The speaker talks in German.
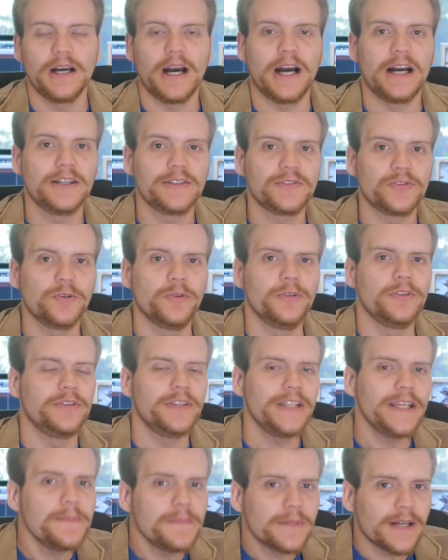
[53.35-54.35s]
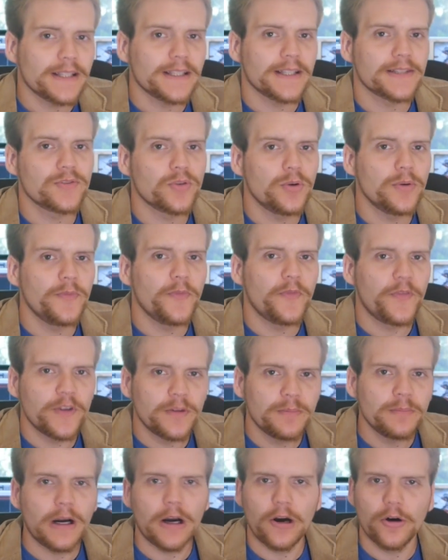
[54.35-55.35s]
Also neben
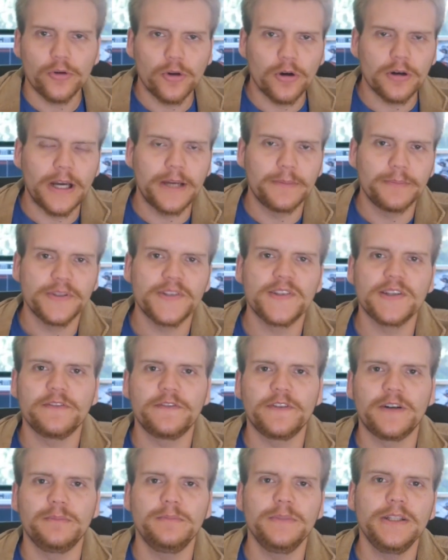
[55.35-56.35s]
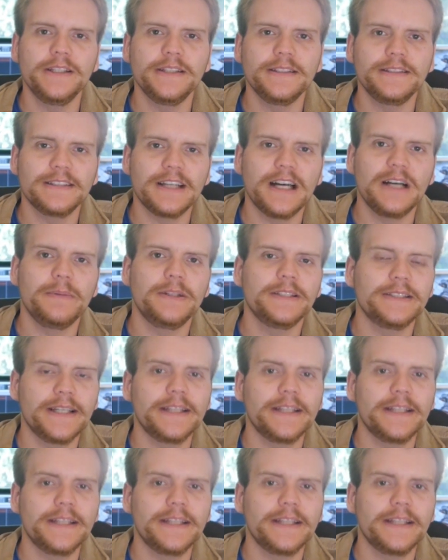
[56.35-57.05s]
Katastrophenfilm auch noch ein bisschen Familiendrama,